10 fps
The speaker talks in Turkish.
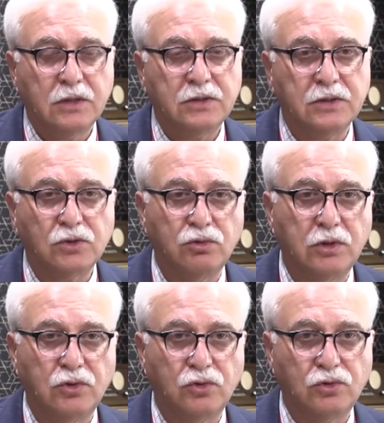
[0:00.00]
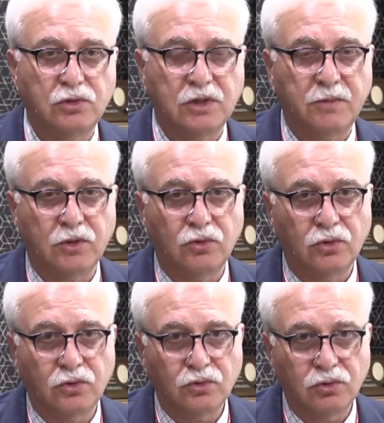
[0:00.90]
Siz kullanıyorsunuz ama
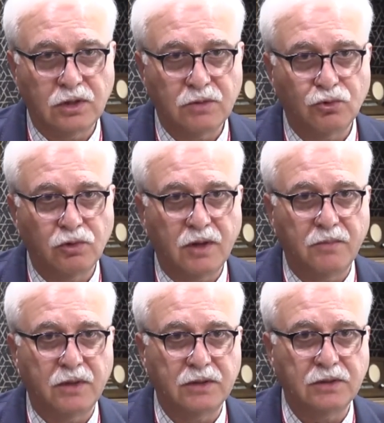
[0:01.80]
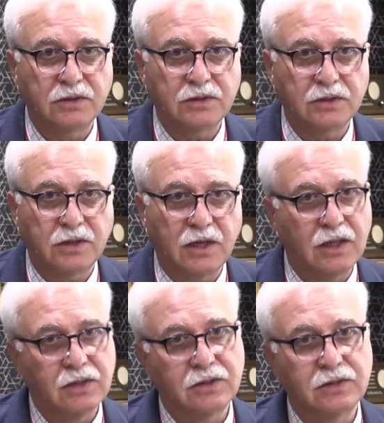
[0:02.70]
doğru kullanıp kullanmadığınızı
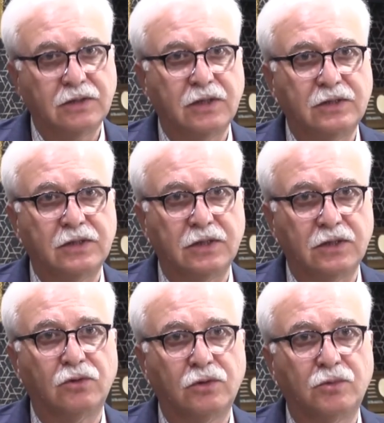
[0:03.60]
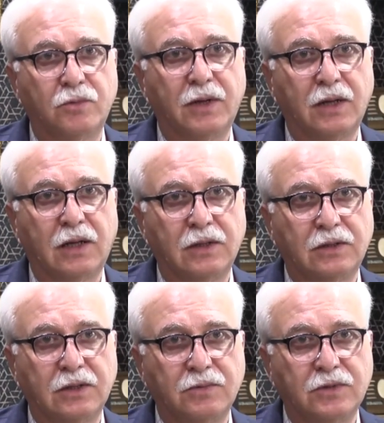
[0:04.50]
kendinizi test edin olur mu? Ben
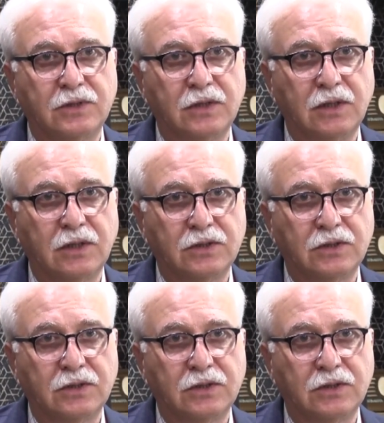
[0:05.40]
anlatayım size ilacı.